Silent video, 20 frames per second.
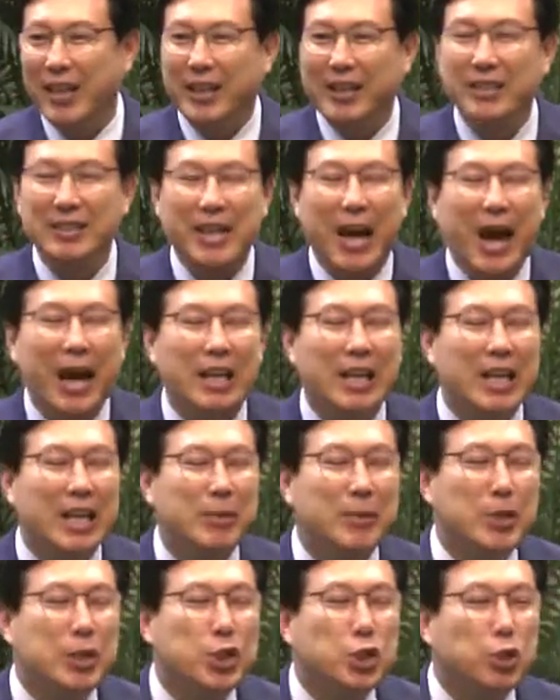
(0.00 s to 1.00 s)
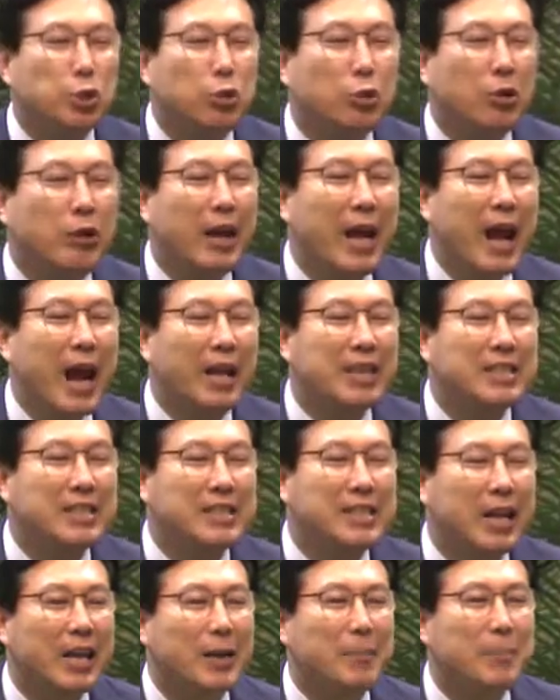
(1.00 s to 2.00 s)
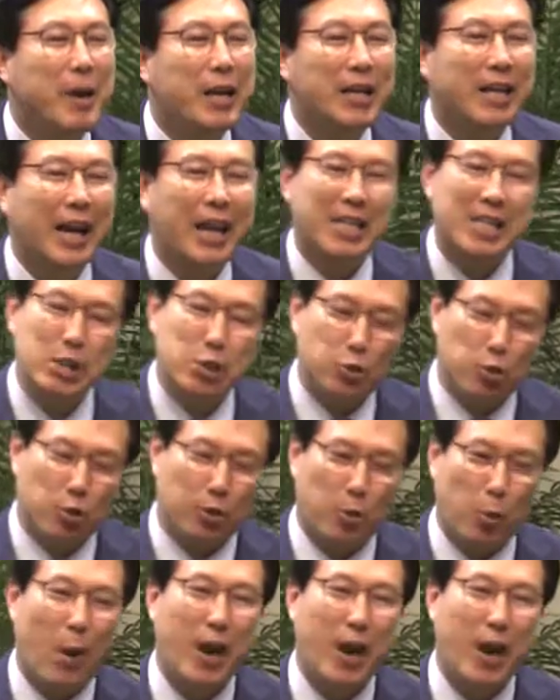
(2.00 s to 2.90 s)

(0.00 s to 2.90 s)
그건 하나님을 신뢰하는 사람만이 가질 수 있는